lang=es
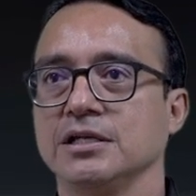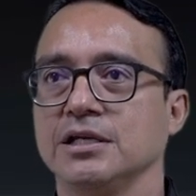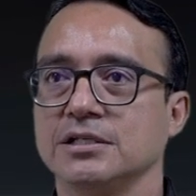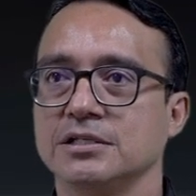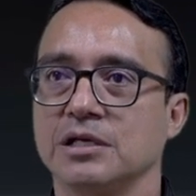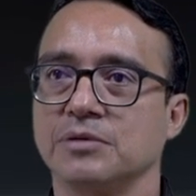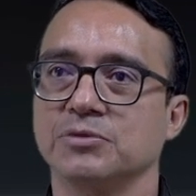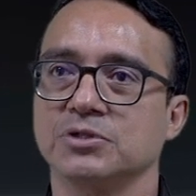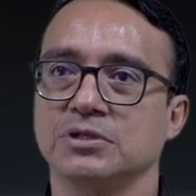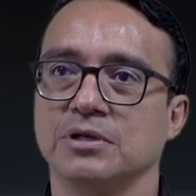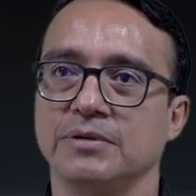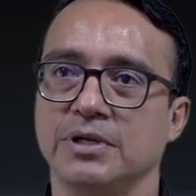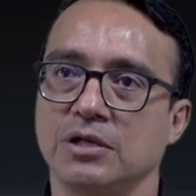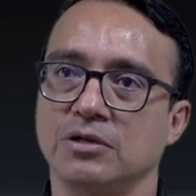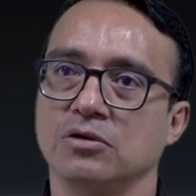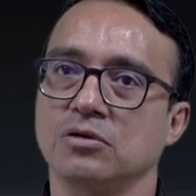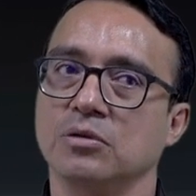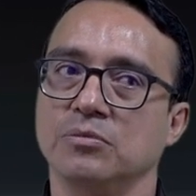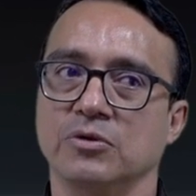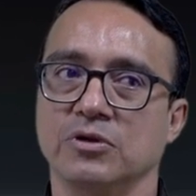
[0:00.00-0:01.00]
ya estamos
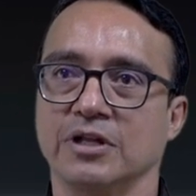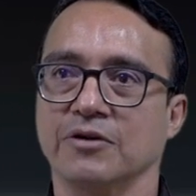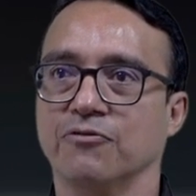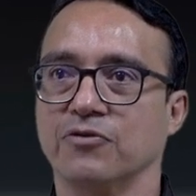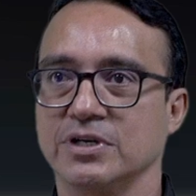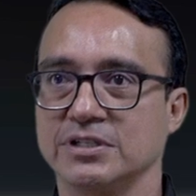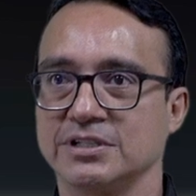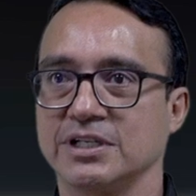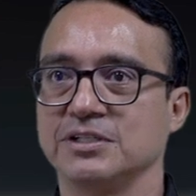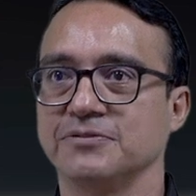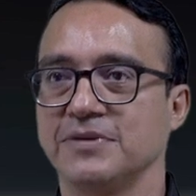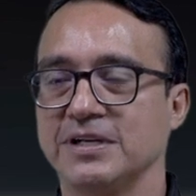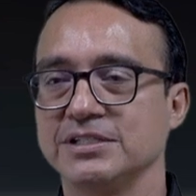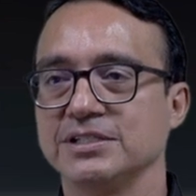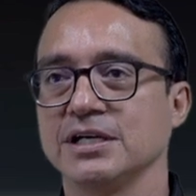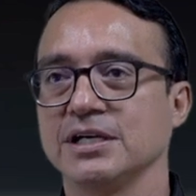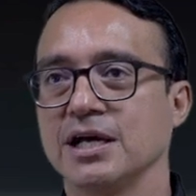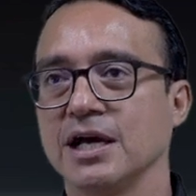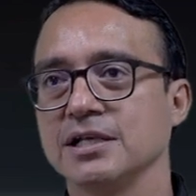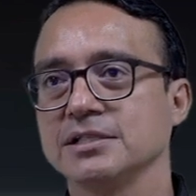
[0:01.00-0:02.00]
hablando como de fuerzas
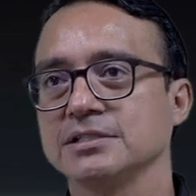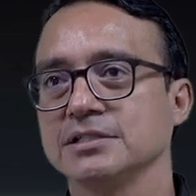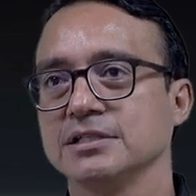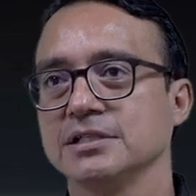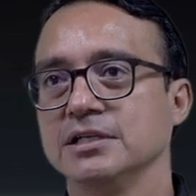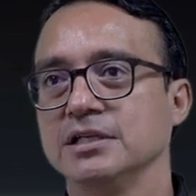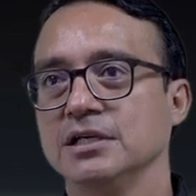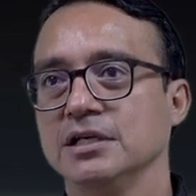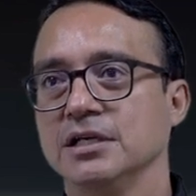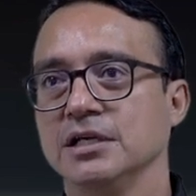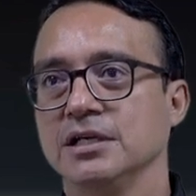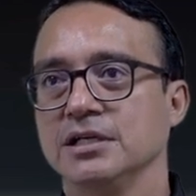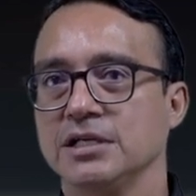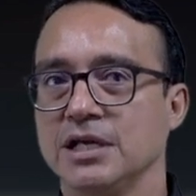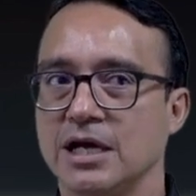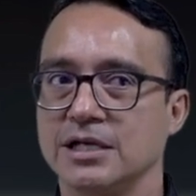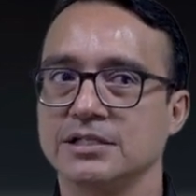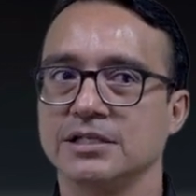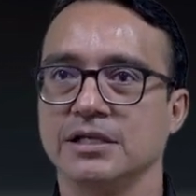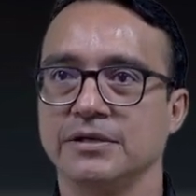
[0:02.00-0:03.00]
básicas,
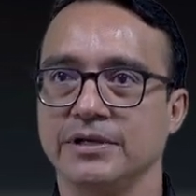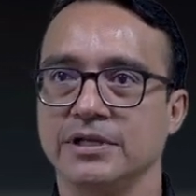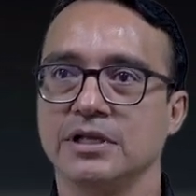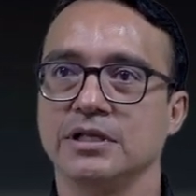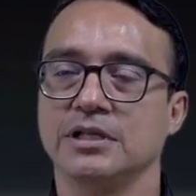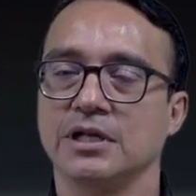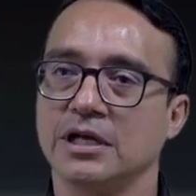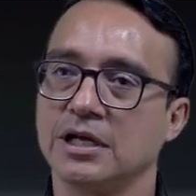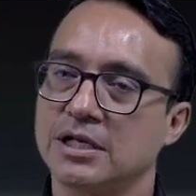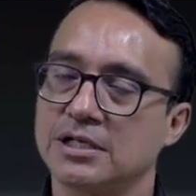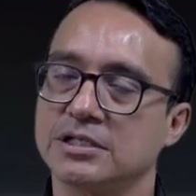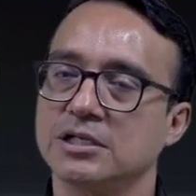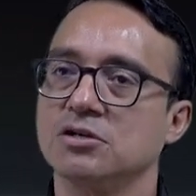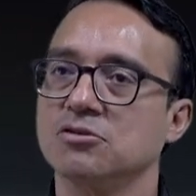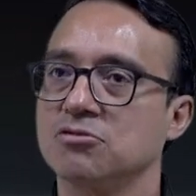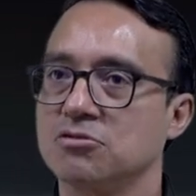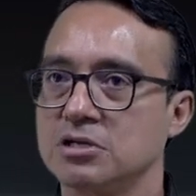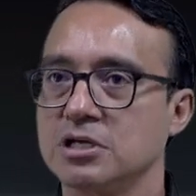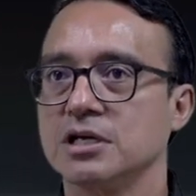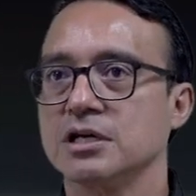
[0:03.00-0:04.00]
ya se deben entrenar
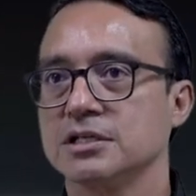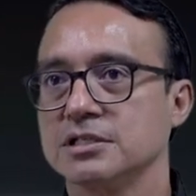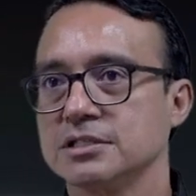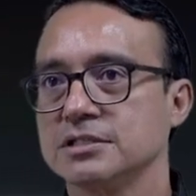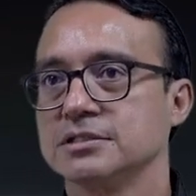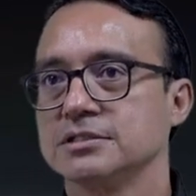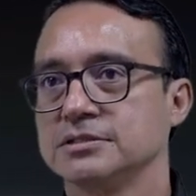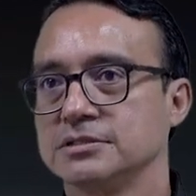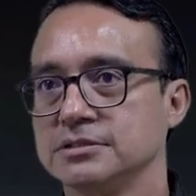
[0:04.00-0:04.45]
cinco días.